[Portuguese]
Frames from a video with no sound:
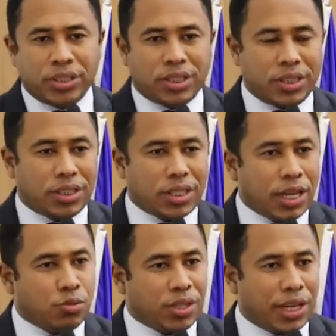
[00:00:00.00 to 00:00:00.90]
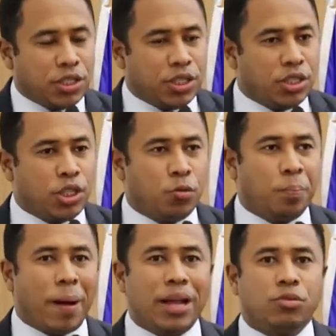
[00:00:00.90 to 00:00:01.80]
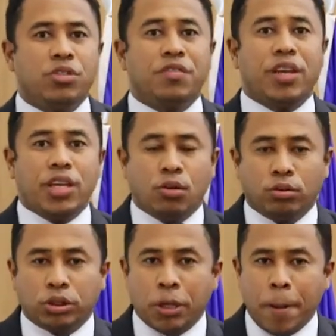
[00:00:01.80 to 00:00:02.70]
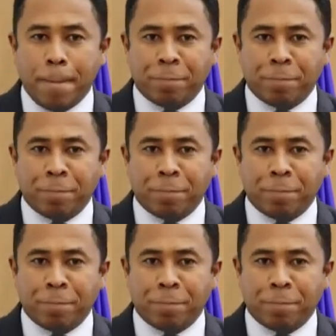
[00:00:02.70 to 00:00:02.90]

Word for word: esse incêndio que atingiu o pátio de veículos